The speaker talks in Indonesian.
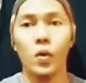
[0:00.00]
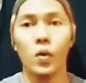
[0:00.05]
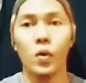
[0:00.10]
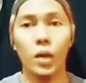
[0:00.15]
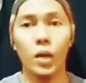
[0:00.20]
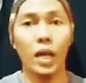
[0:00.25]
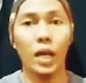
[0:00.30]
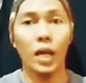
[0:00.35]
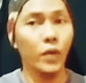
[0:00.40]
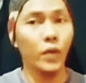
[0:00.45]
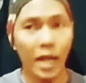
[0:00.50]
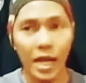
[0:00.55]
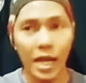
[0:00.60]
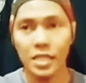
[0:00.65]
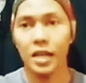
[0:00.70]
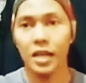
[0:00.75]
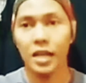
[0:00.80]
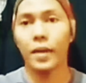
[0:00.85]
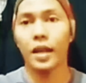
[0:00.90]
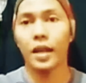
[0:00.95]
Kalau dia ngasih
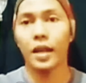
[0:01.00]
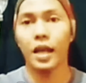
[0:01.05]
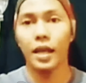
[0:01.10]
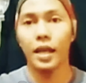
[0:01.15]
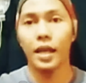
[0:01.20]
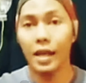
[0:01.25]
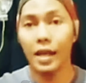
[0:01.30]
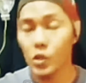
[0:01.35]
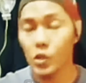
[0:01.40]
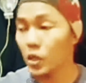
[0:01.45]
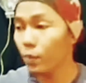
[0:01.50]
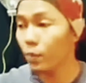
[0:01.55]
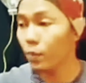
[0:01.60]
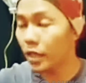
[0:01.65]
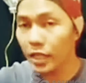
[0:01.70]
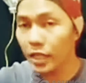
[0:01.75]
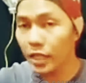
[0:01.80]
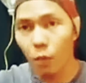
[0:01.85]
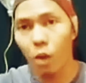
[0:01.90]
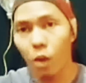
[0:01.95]
kamera, langsung
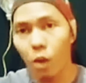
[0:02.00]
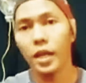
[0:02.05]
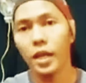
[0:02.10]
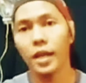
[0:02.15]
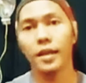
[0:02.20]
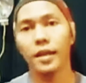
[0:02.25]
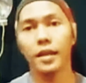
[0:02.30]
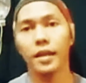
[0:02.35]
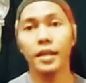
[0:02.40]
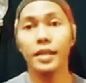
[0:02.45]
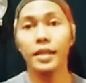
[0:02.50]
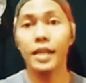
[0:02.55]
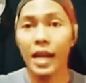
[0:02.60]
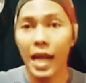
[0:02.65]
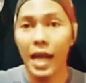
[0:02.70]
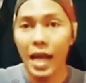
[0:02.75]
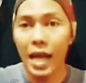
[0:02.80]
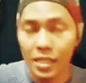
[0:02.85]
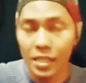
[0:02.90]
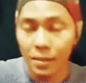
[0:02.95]
diumpetin ke mobil. Dia
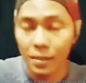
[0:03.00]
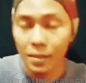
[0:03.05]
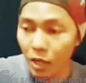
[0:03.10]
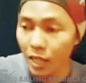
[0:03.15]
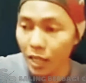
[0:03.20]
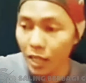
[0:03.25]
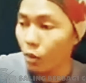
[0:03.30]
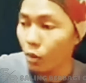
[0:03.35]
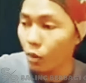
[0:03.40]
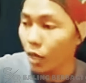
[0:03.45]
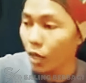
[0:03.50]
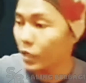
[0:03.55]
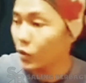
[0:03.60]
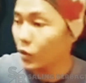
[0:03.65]
kasih bulat-bulat itu